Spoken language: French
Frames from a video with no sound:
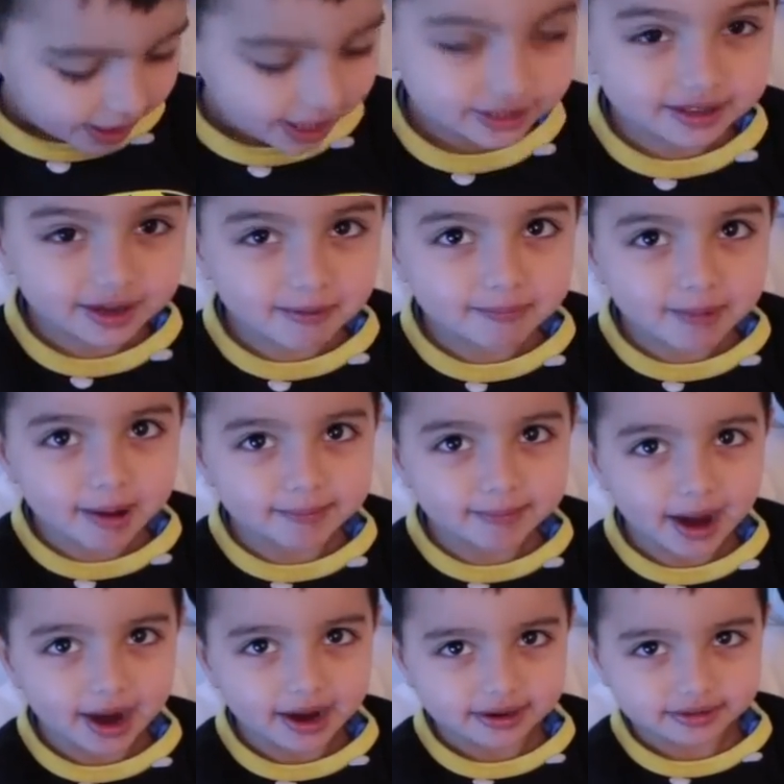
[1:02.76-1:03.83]
Attends,
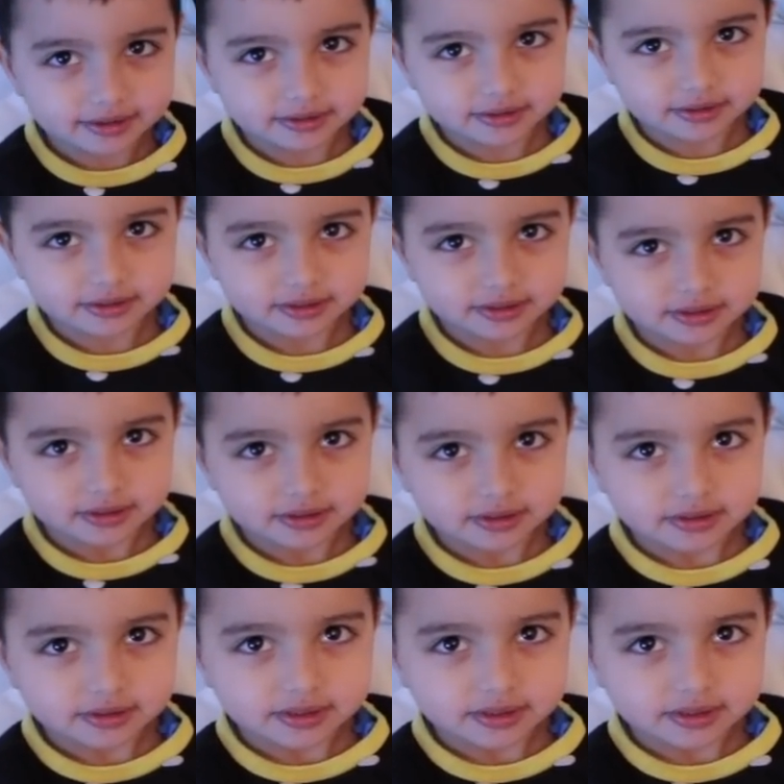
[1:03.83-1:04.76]
maman. Allez. Hein?